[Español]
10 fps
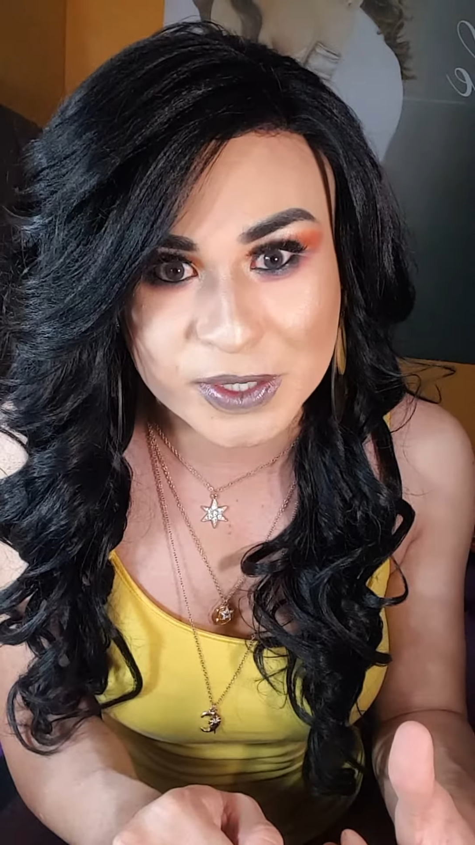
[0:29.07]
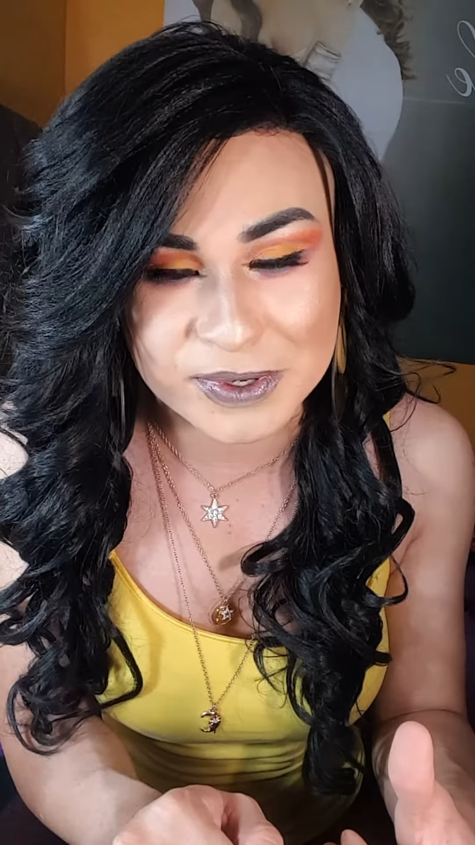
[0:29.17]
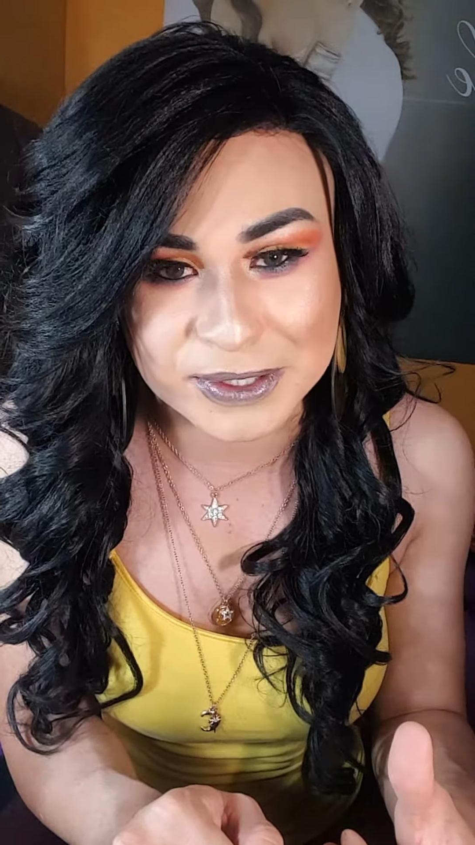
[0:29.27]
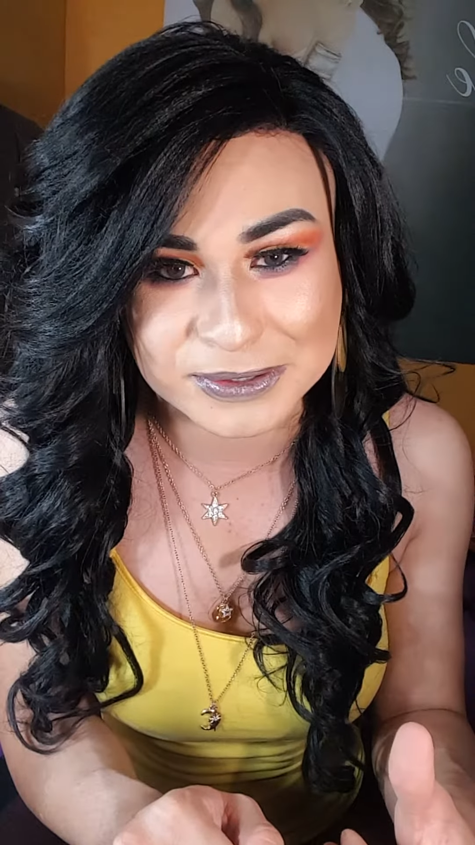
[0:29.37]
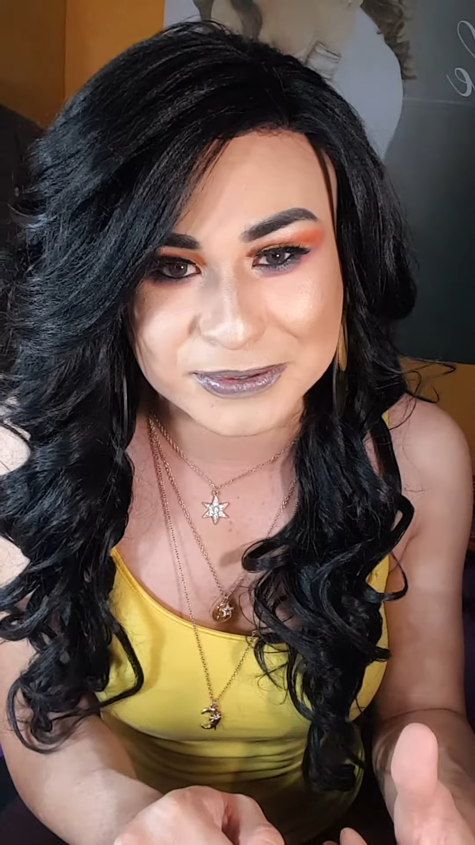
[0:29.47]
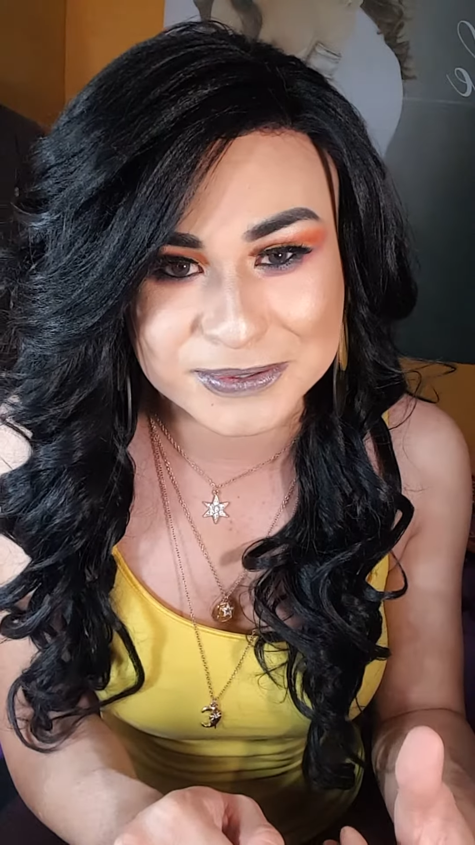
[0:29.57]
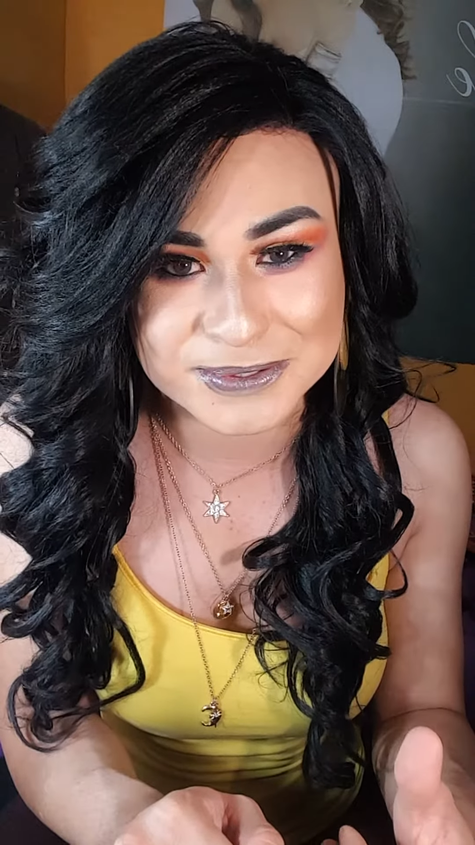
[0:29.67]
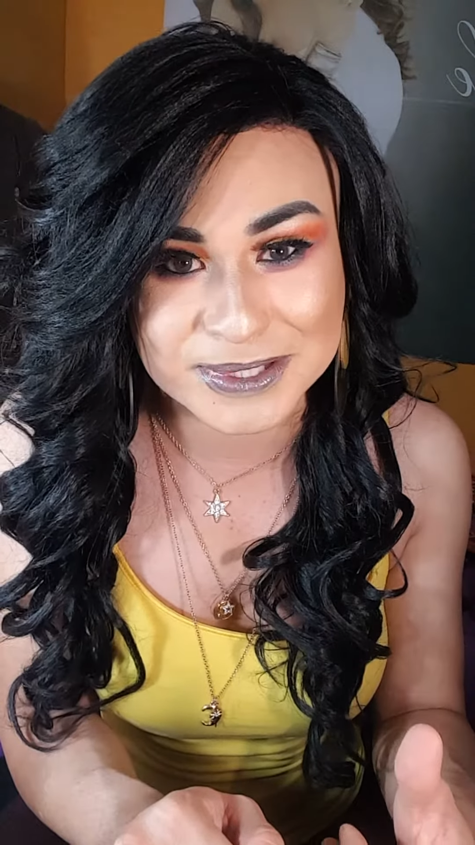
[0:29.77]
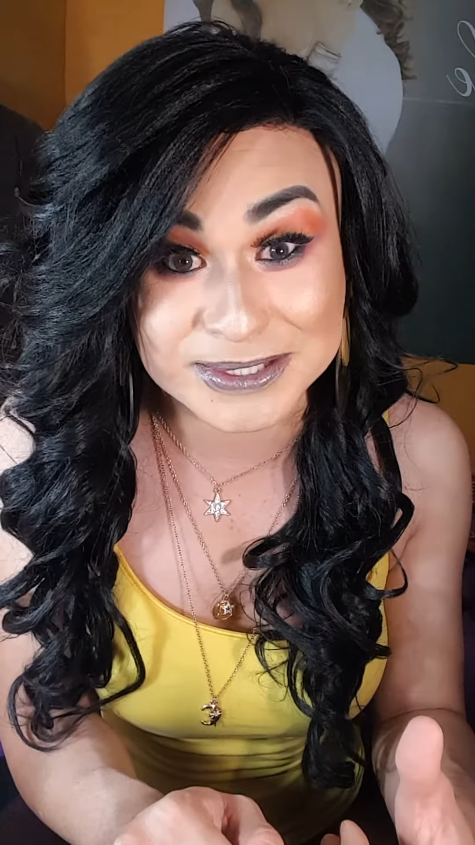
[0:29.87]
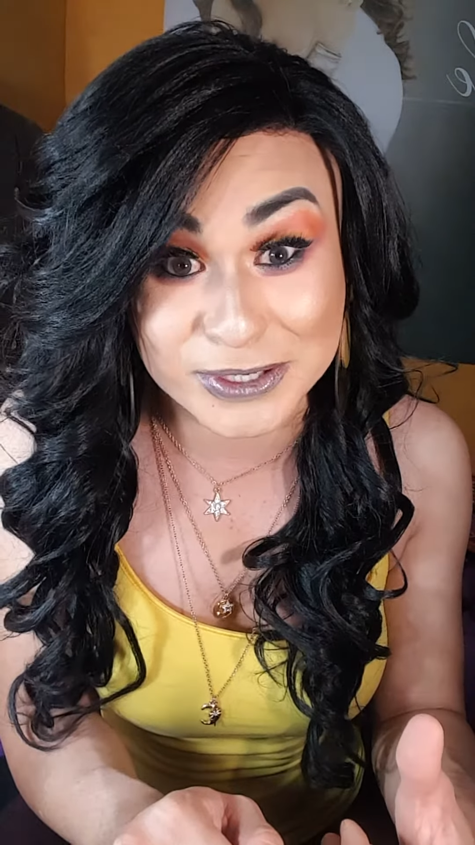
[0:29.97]
abiertos,
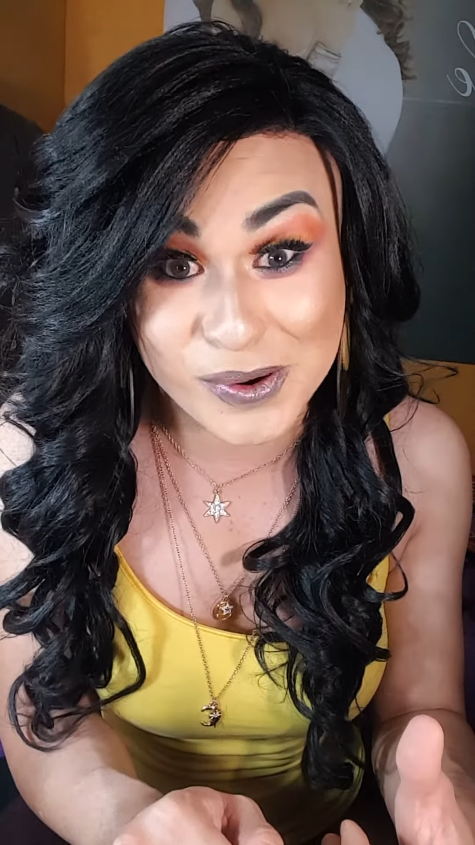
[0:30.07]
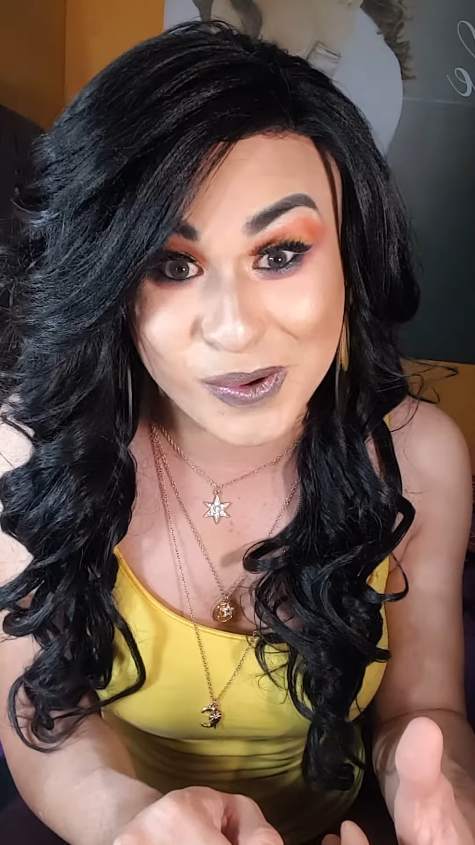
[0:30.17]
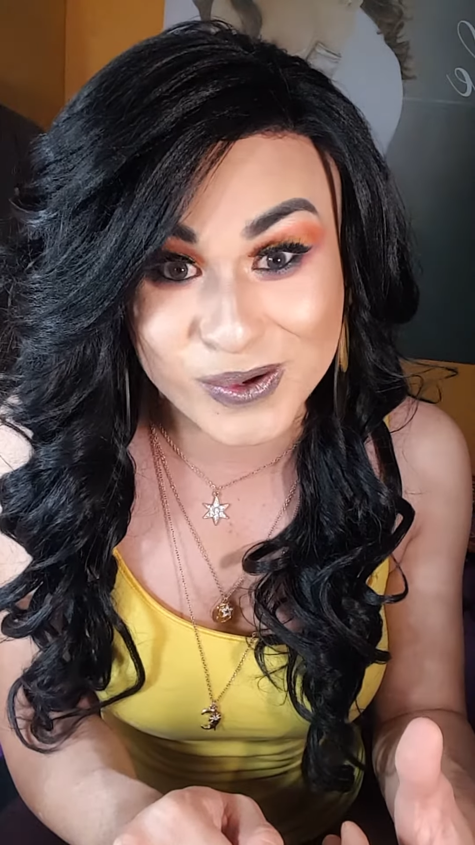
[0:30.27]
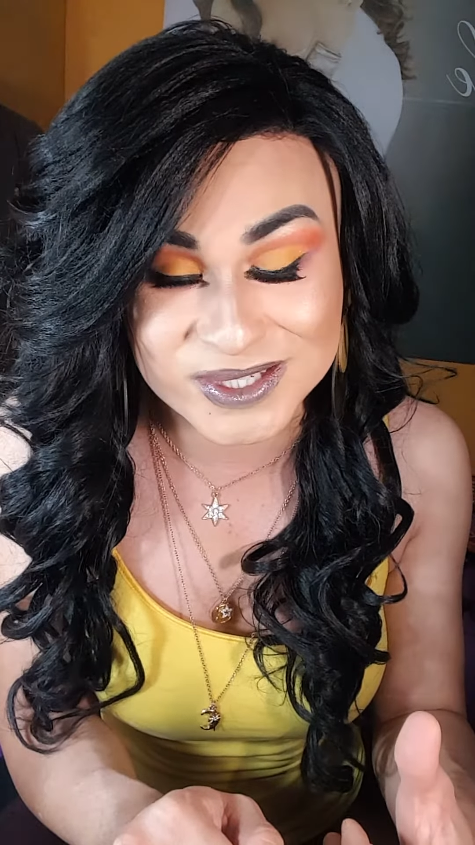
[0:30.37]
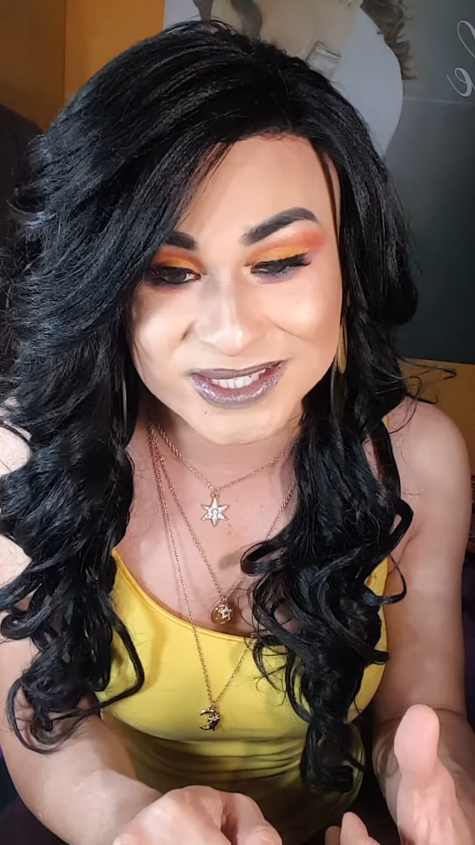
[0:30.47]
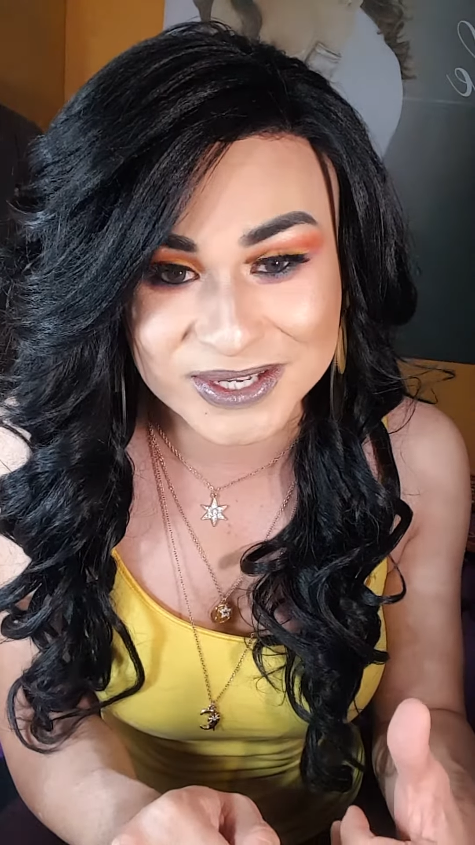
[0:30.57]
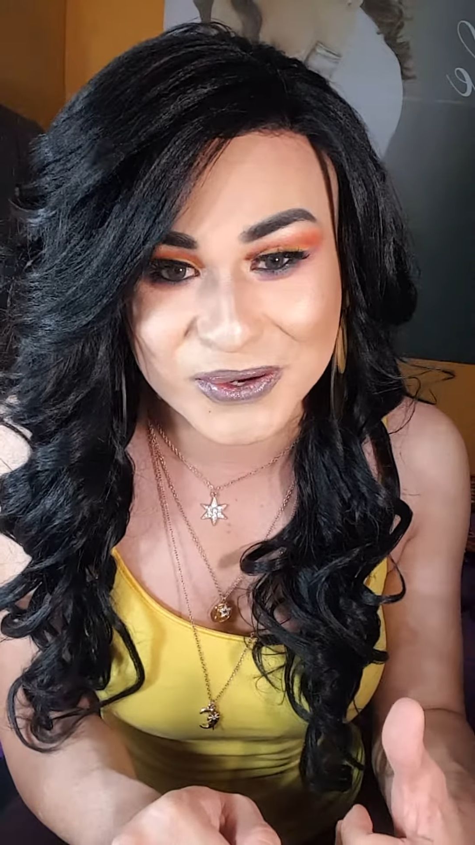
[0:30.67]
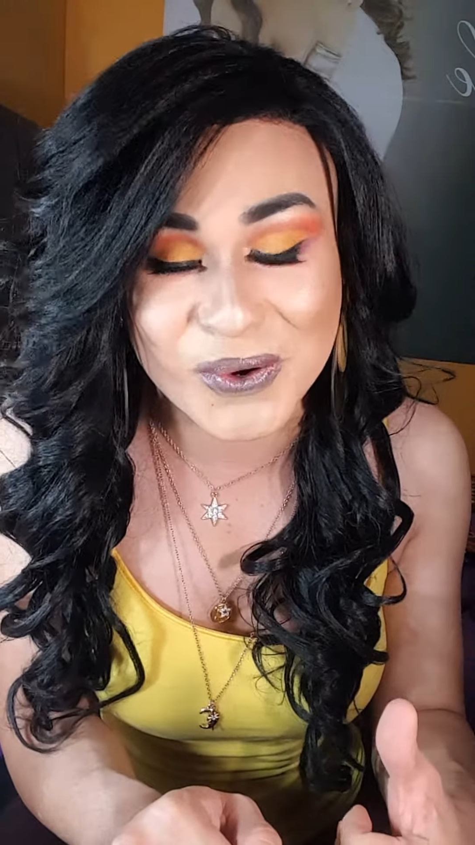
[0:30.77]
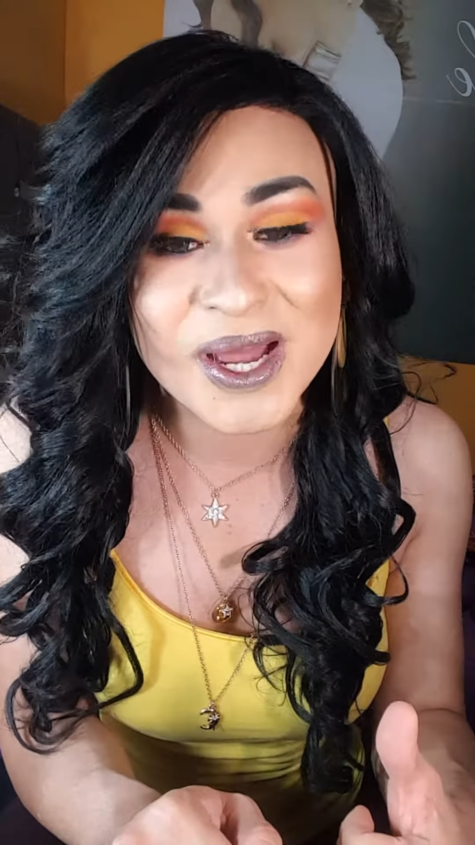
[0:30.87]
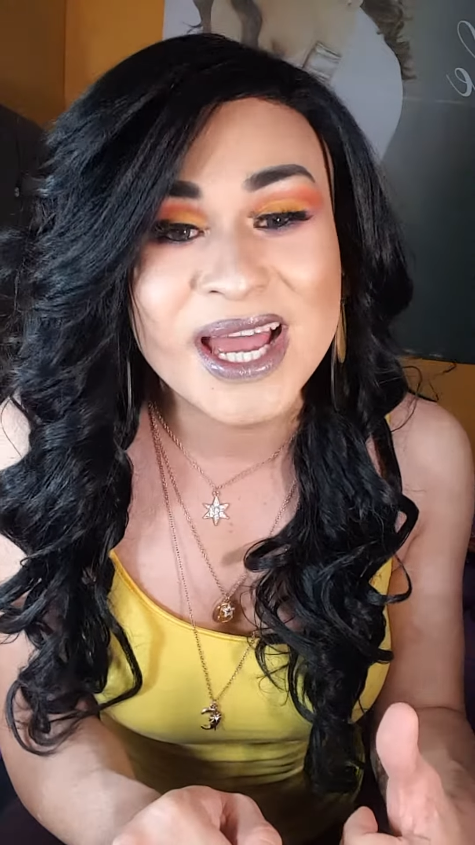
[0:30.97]
así como los hice yo.